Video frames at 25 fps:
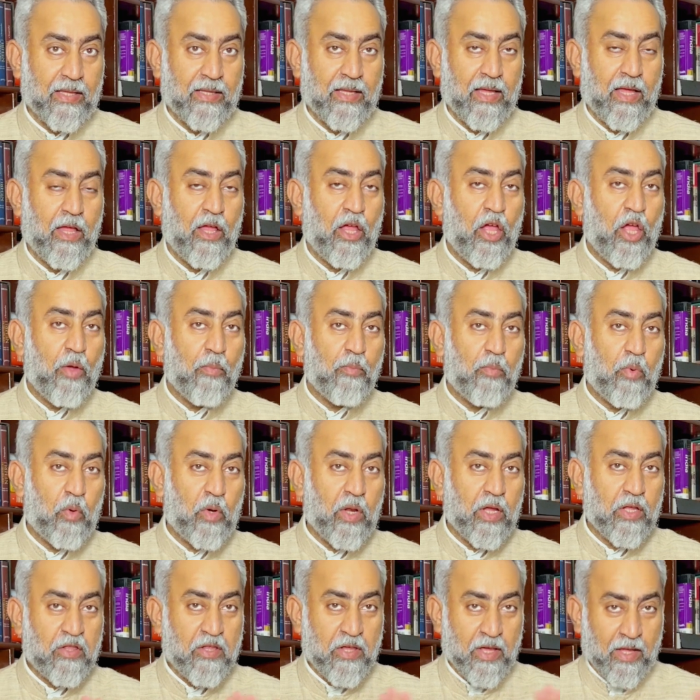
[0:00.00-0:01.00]
ज़्यादा
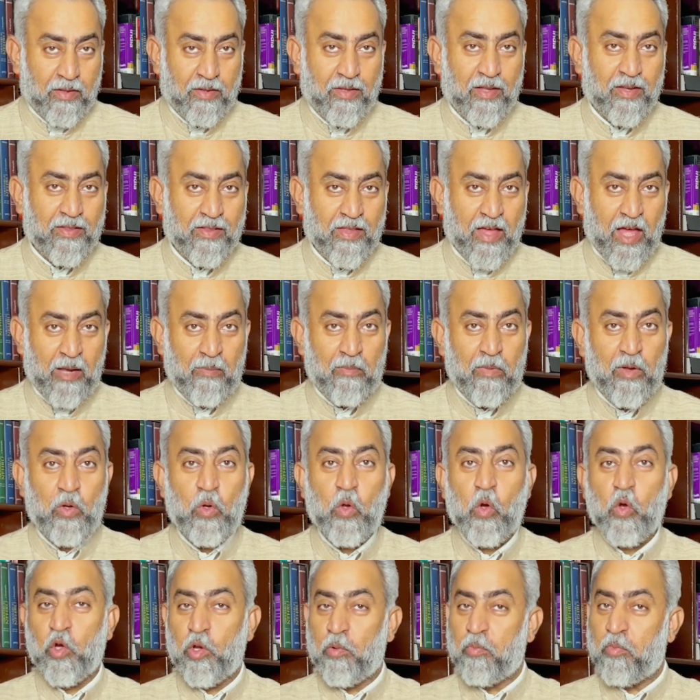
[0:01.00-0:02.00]
पूरे छिहत्तर साल में
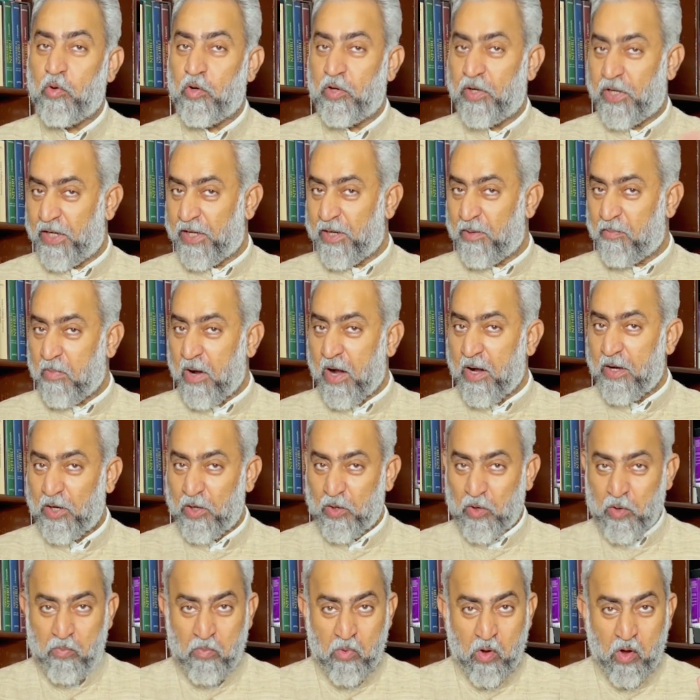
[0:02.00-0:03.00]
लोकल पॉलिटिकल
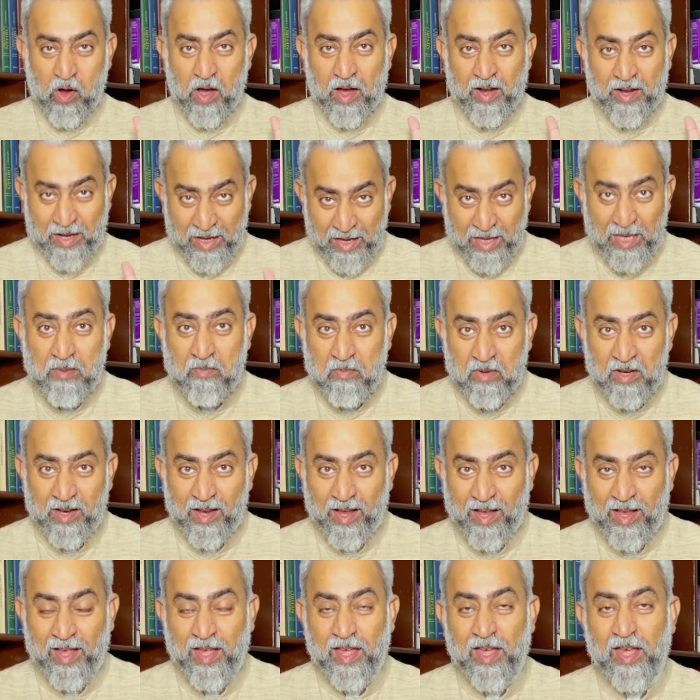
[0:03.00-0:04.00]
पार्टी को मौका नहीं
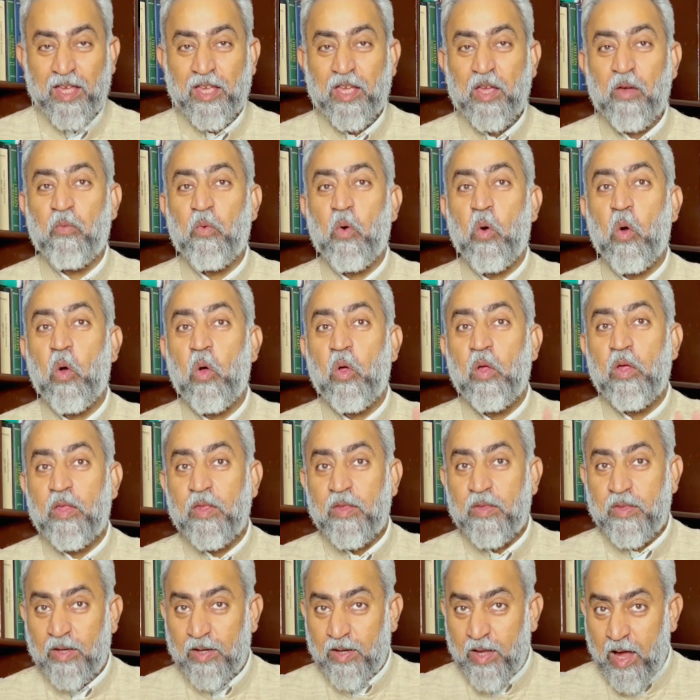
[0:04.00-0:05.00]
मिला कि वो
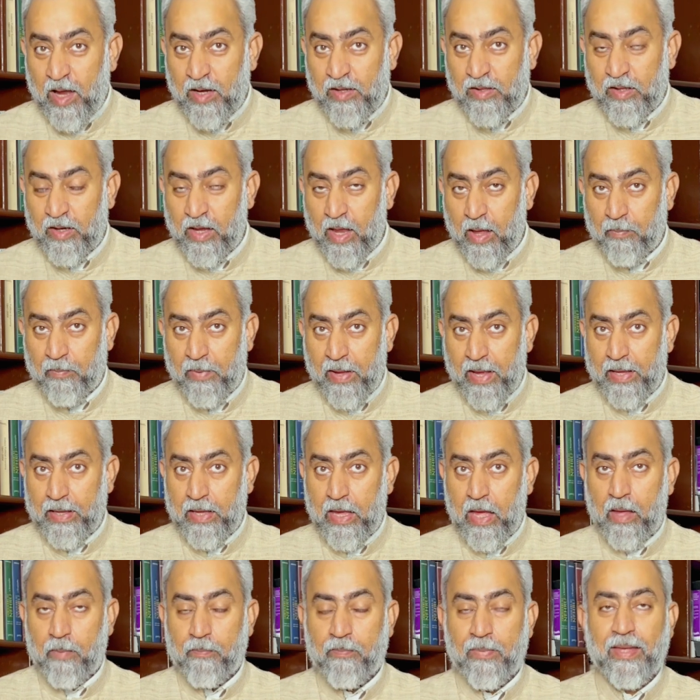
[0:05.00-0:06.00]
सरकार चला पाए
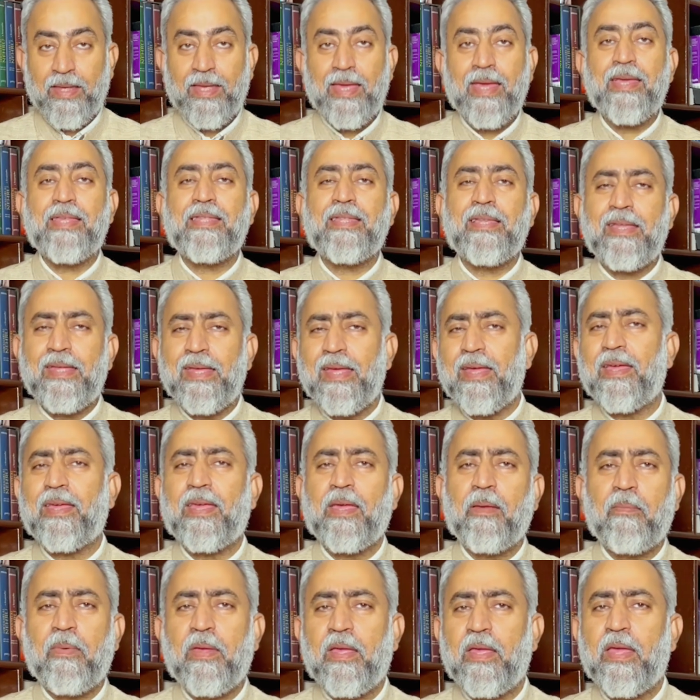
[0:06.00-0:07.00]
यहाँ पे ये इसलिए
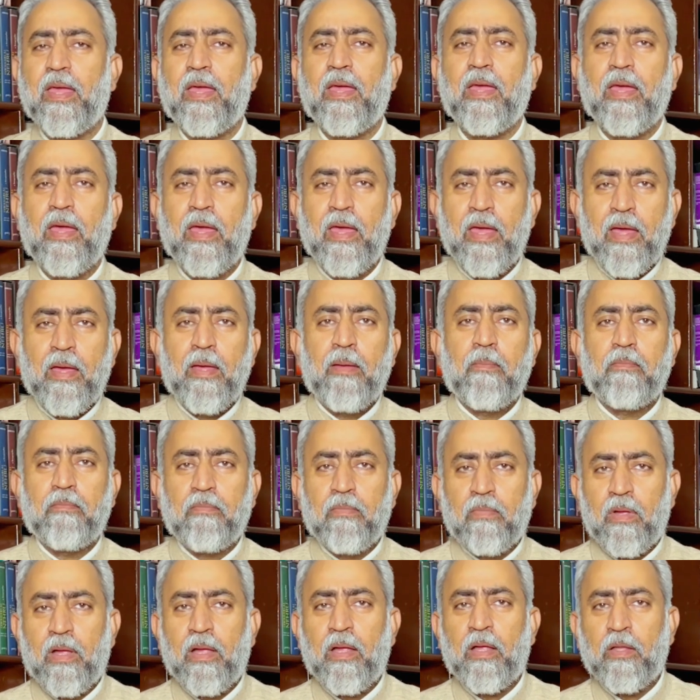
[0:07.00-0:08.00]
कि भी ये
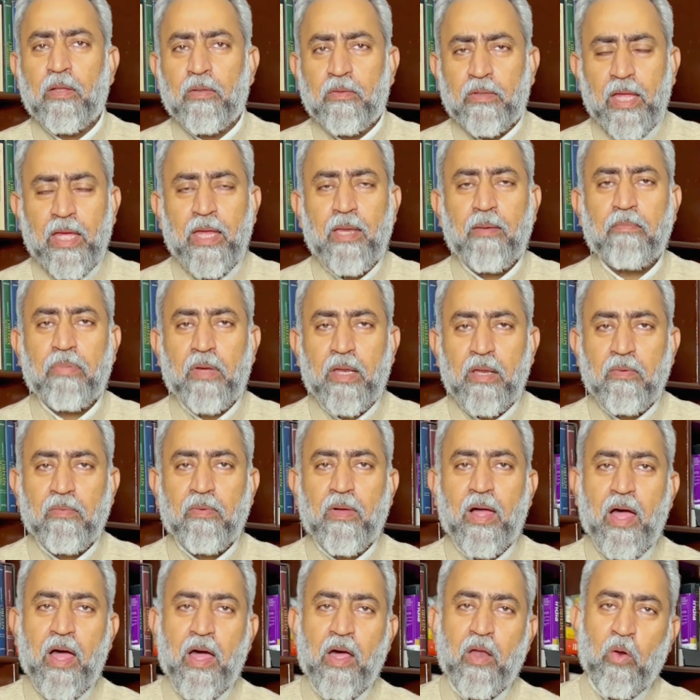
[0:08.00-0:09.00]
तीन
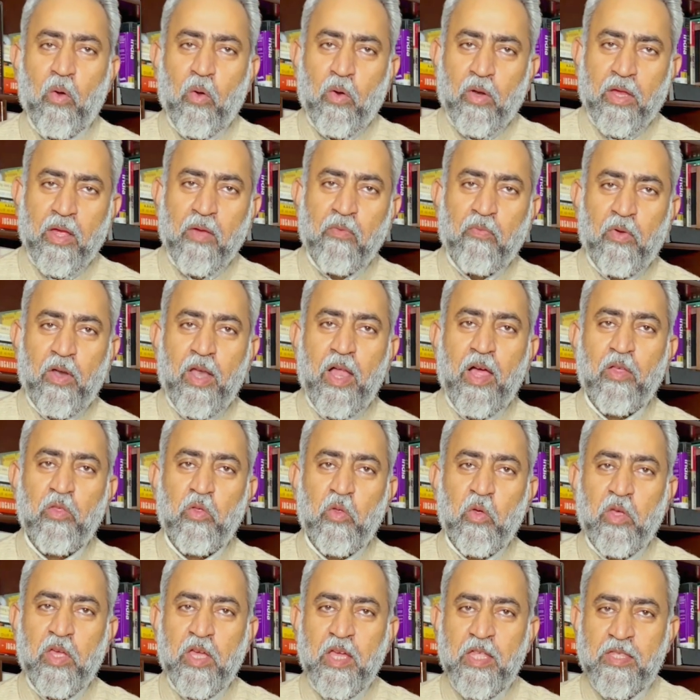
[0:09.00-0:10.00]
परिवार और ये
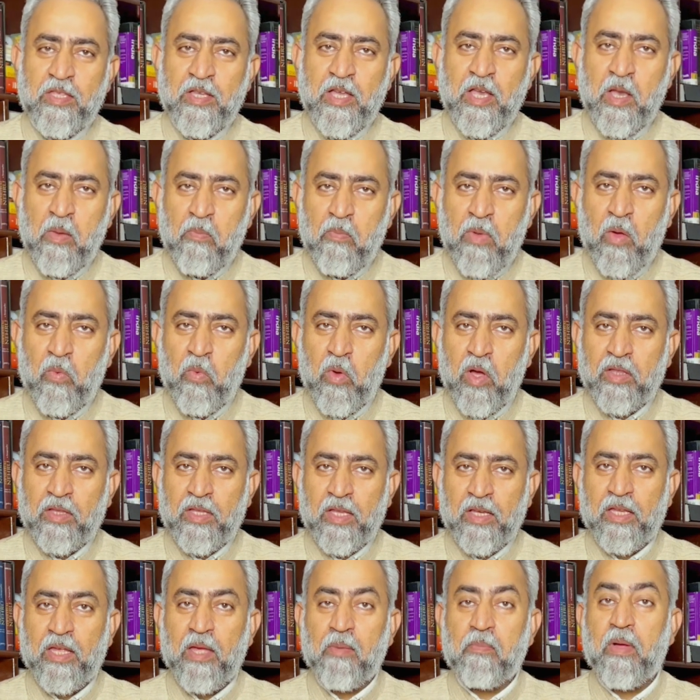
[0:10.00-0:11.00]
फलान जो ये इतना लंबा
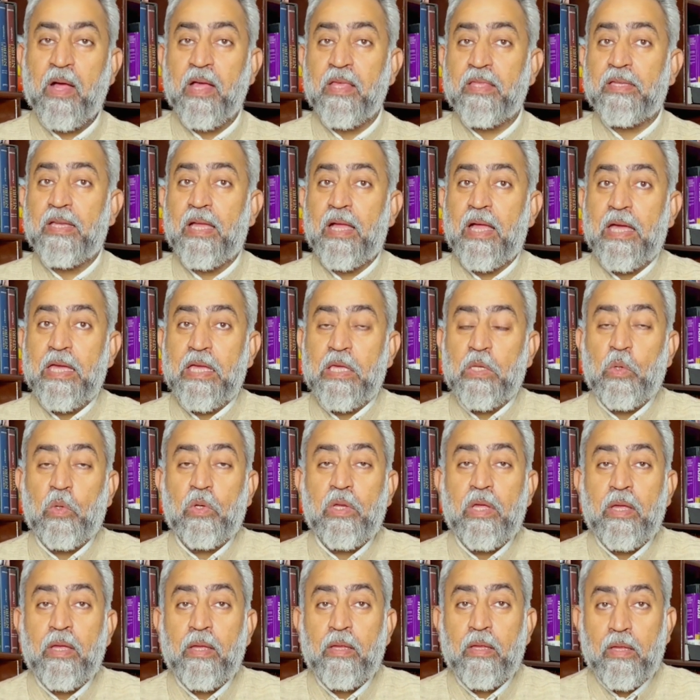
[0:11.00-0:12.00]
वक्त इनके पास रहा
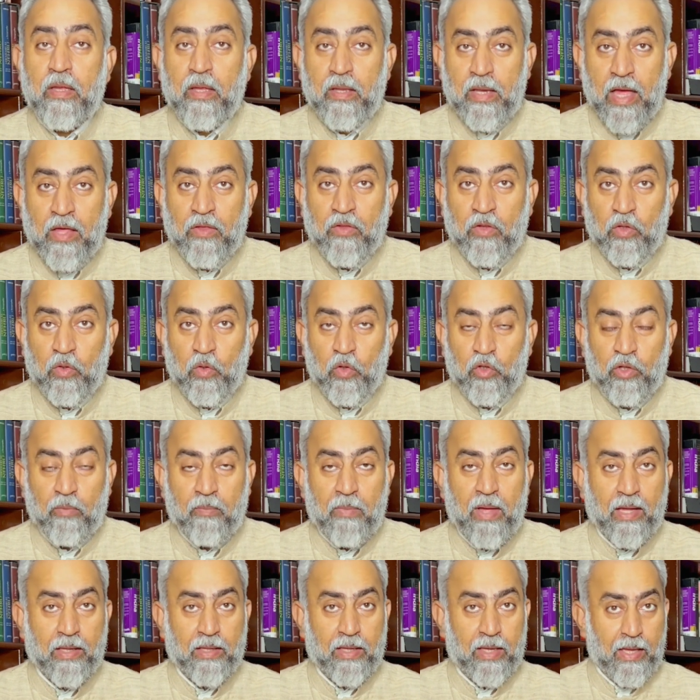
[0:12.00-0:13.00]
इन्होंने रियासत को
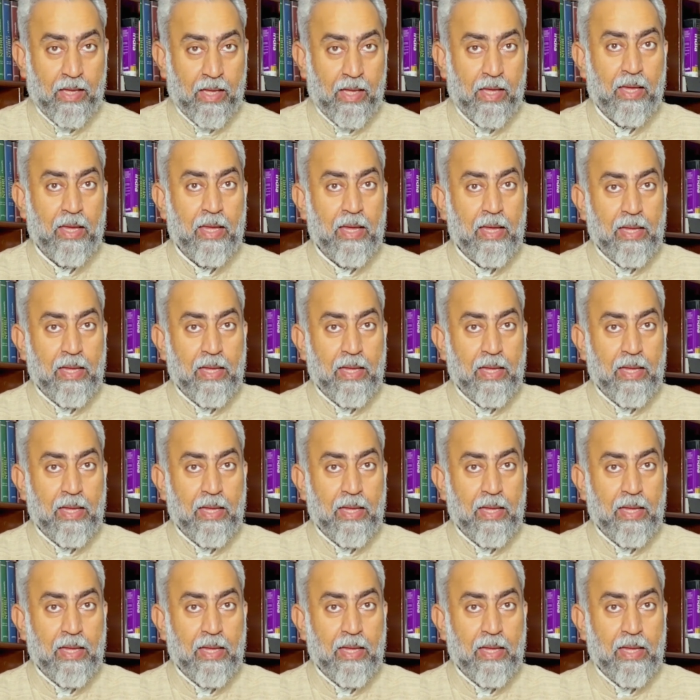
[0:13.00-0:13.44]
तबाह किया